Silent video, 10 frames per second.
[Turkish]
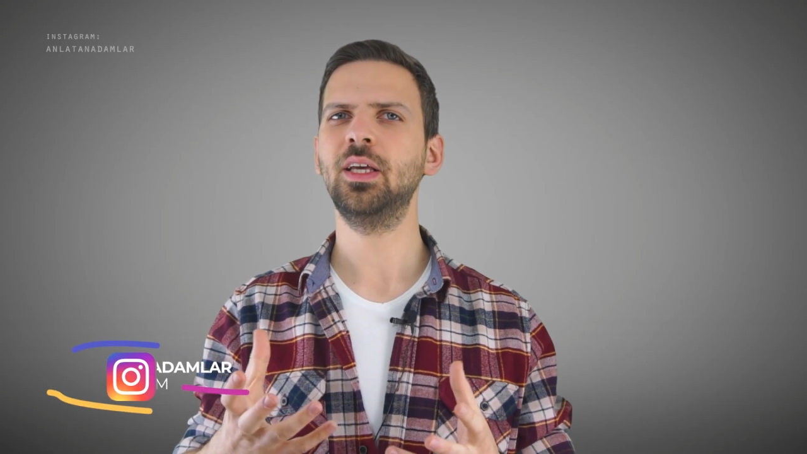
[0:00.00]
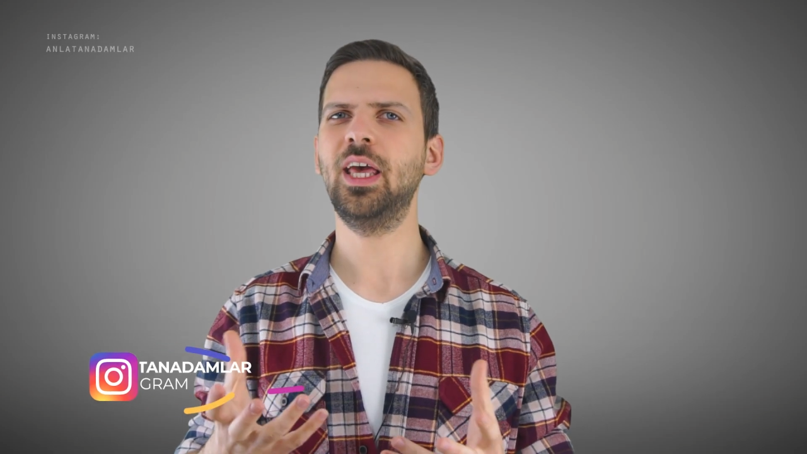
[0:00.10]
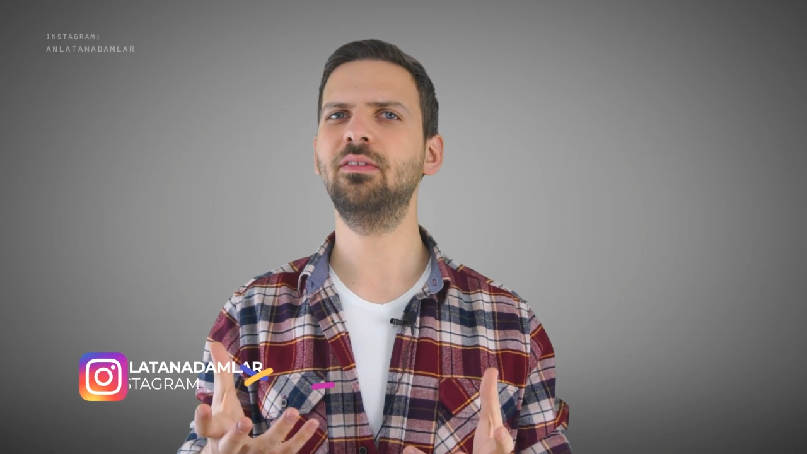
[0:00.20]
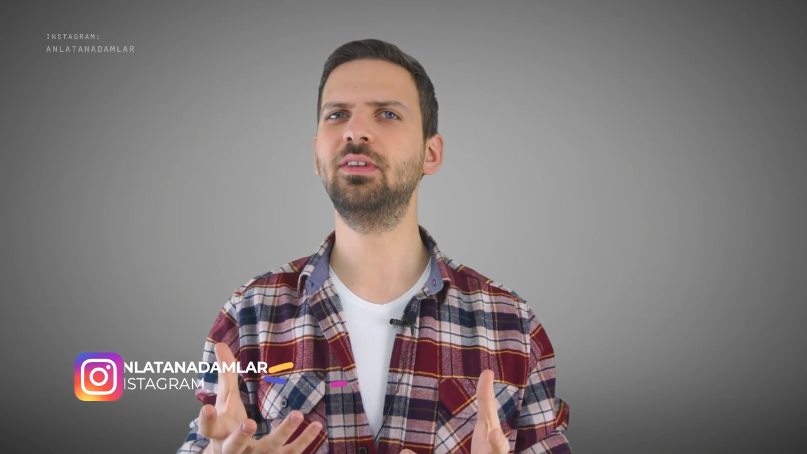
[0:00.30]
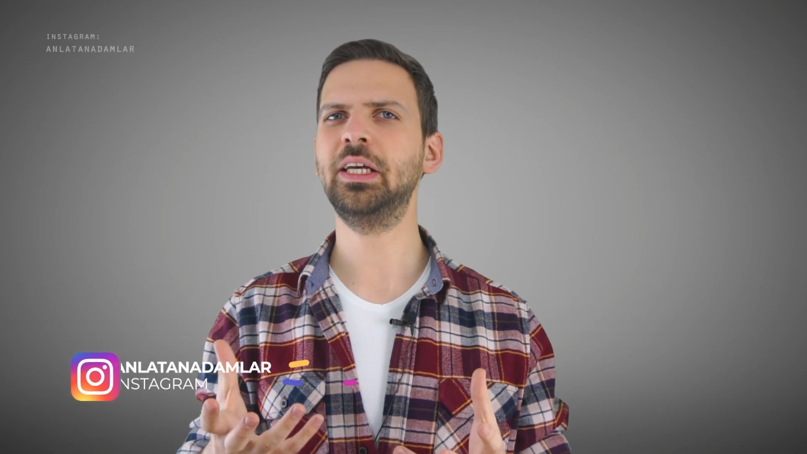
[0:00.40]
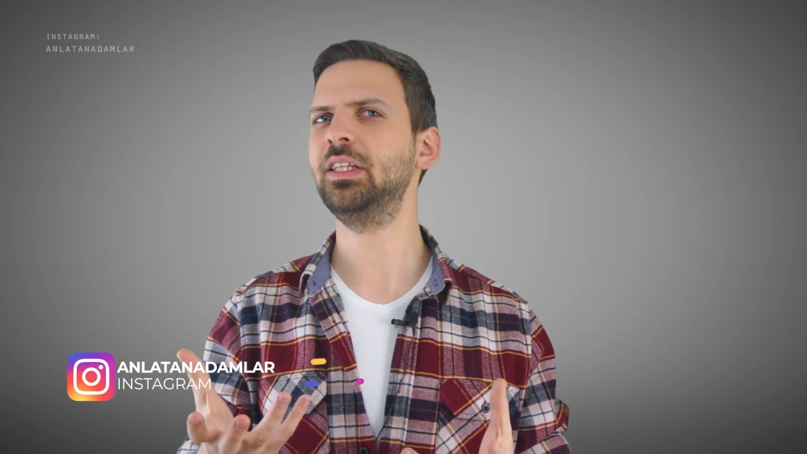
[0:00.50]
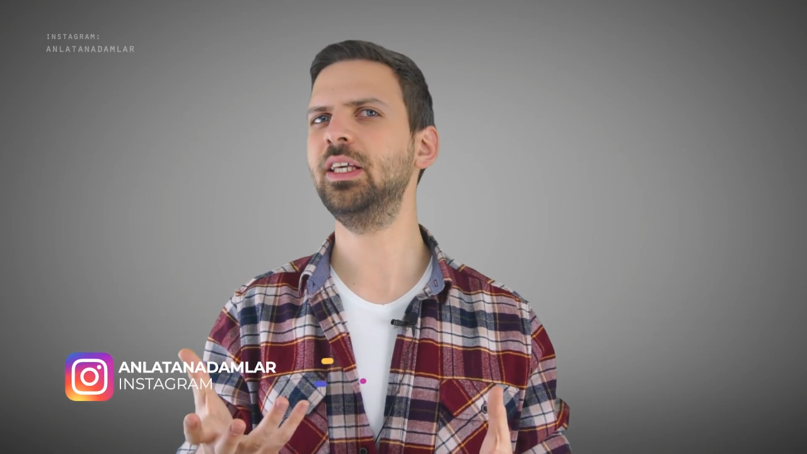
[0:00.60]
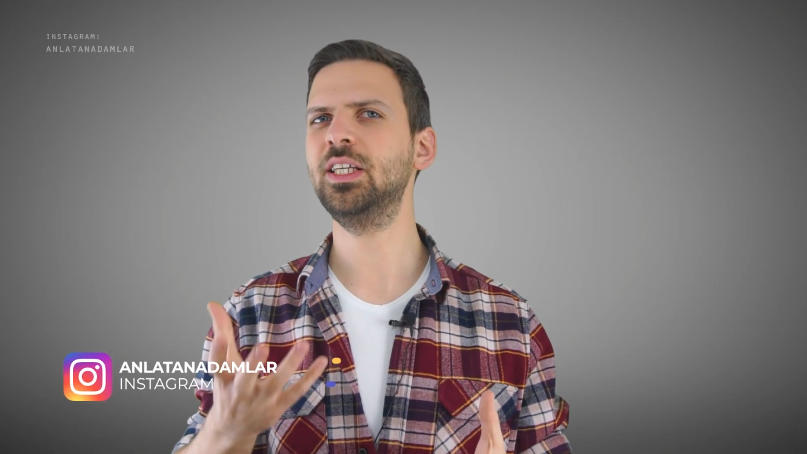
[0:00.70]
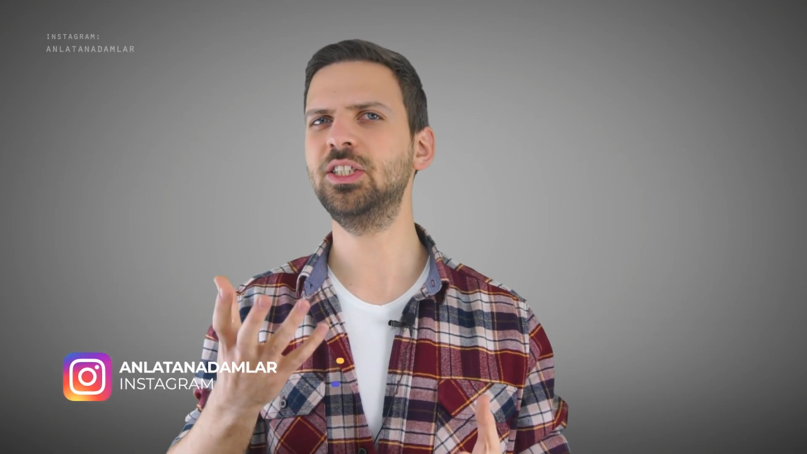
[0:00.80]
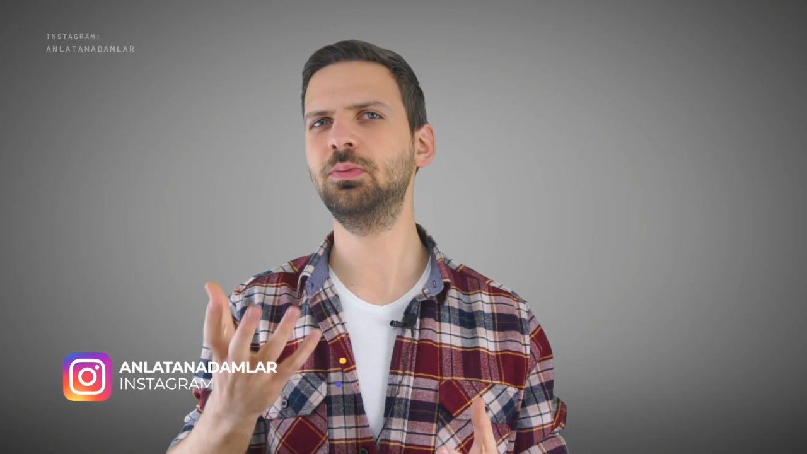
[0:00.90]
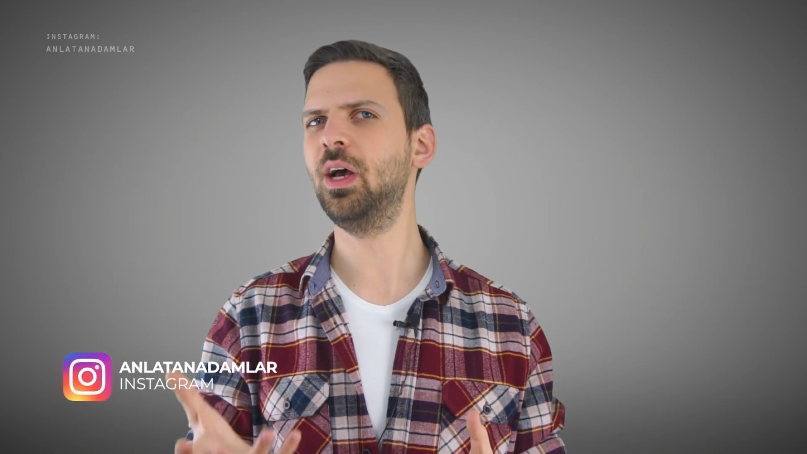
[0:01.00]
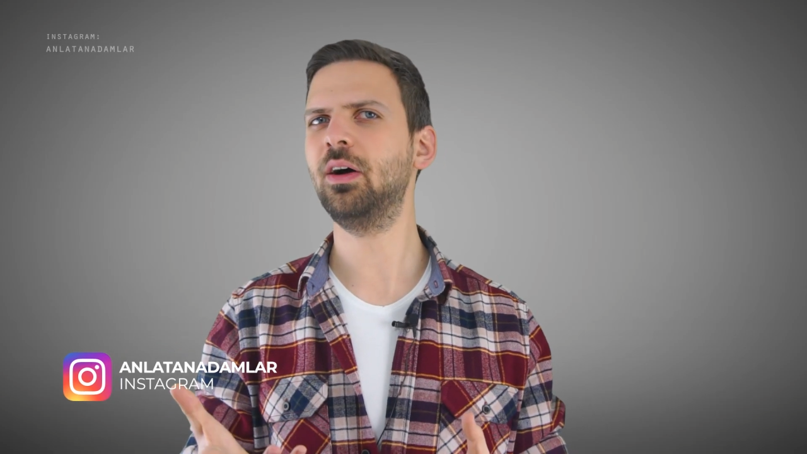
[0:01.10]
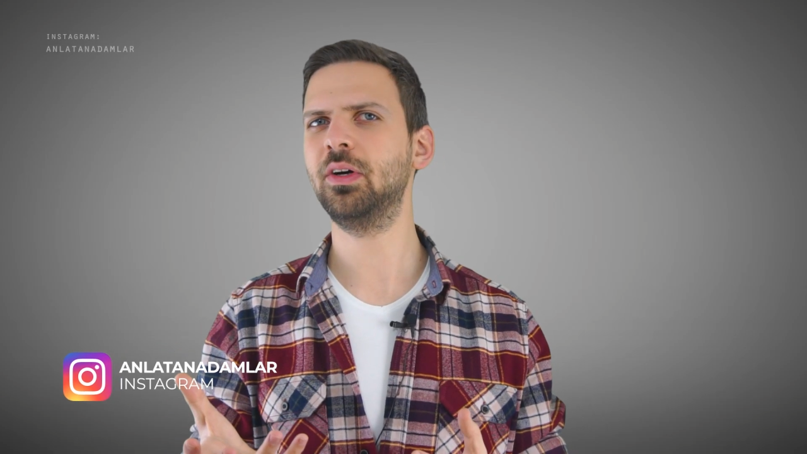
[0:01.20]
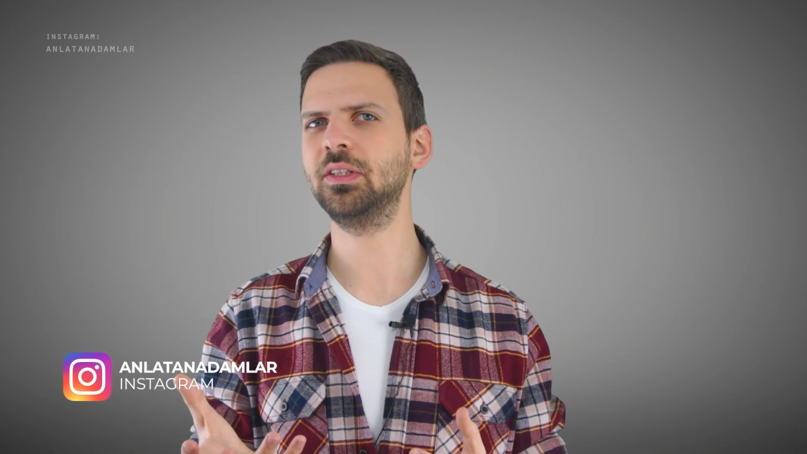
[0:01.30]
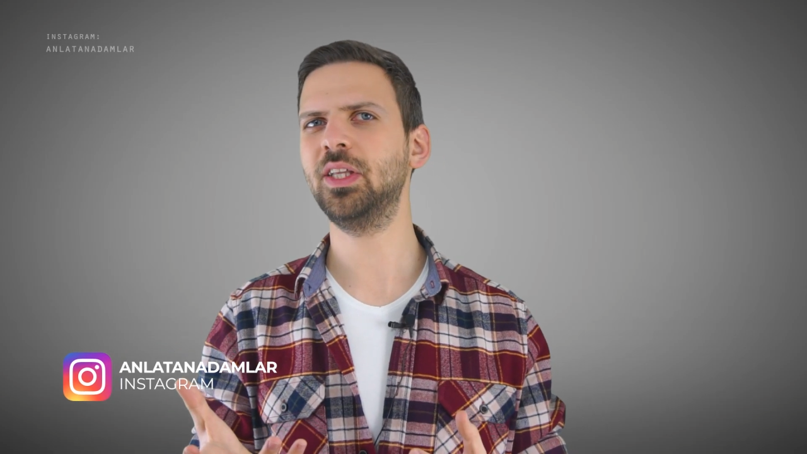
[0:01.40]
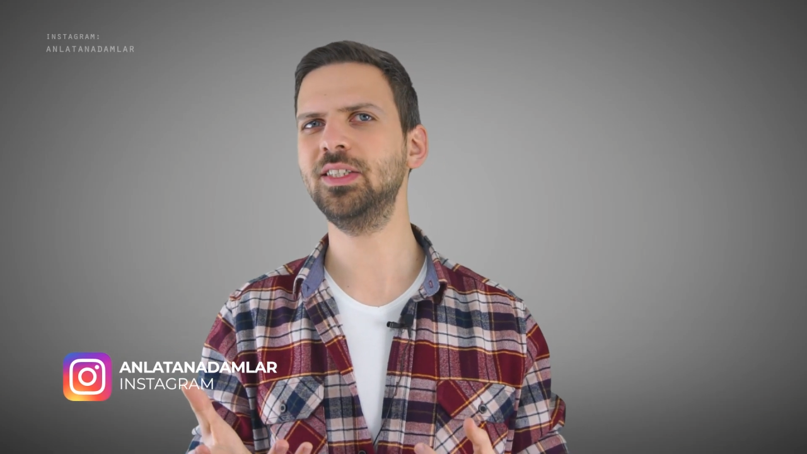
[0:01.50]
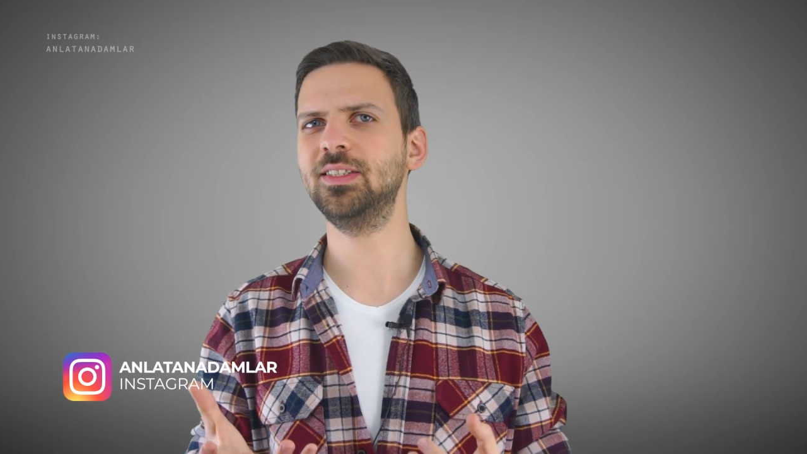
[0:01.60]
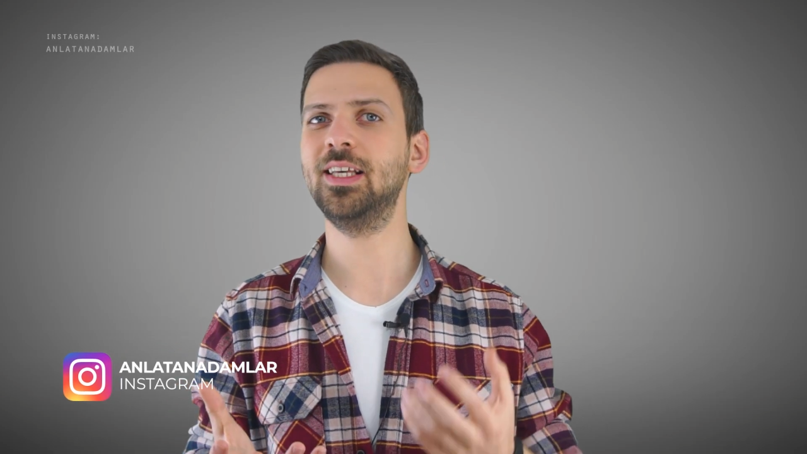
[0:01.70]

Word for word: Evrende hiçbir avantaj